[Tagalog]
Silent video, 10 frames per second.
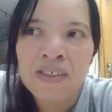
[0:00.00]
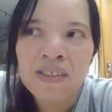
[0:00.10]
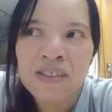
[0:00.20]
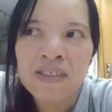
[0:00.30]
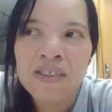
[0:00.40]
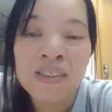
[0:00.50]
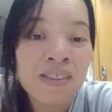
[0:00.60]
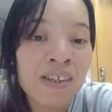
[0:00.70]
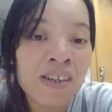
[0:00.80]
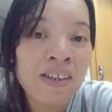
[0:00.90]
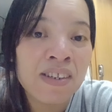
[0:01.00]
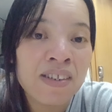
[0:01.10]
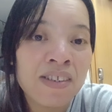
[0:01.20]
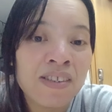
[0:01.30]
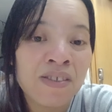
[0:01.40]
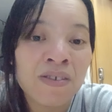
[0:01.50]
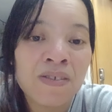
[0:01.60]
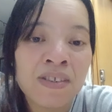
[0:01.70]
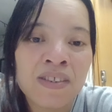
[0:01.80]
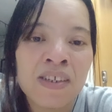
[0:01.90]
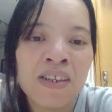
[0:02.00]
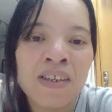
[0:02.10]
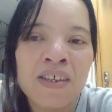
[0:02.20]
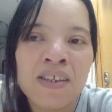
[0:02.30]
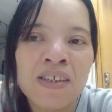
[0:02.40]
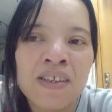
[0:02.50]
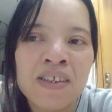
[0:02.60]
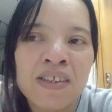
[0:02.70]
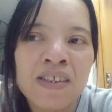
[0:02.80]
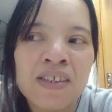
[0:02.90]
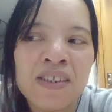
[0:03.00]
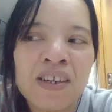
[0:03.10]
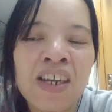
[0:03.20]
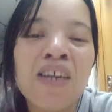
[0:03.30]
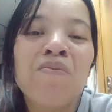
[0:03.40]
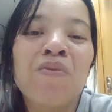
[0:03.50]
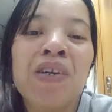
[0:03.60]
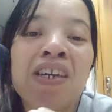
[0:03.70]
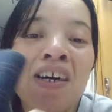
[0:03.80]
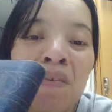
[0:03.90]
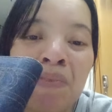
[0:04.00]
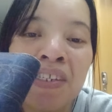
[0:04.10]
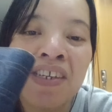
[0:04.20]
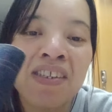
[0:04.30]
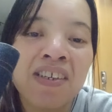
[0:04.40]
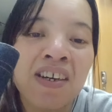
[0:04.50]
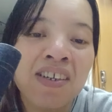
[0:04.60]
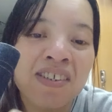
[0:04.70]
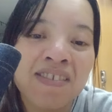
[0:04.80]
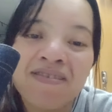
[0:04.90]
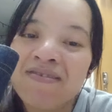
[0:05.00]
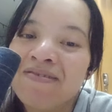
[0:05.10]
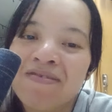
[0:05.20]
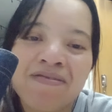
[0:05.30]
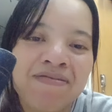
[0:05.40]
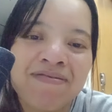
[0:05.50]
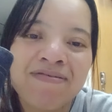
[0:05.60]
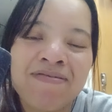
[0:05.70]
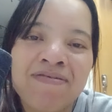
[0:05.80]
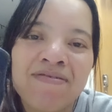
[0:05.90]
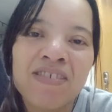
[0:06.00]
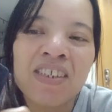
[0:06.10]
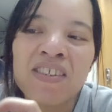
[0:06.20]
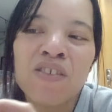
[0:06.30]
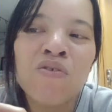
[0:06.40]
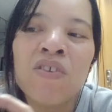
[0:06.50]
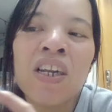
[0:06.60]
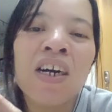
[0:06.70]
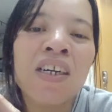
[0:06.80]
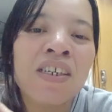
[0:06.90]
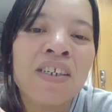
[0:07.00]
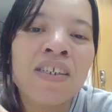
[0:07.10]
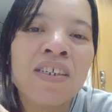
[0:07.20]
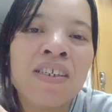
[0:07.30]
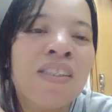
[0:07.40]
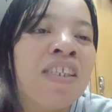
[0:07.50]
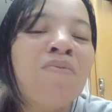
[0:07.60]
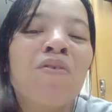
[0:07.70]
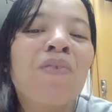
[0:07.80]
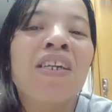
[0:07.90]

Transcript: still, no, still, alam mo may kakapitan ka. Kasi kung wala kang, hindi mo man lang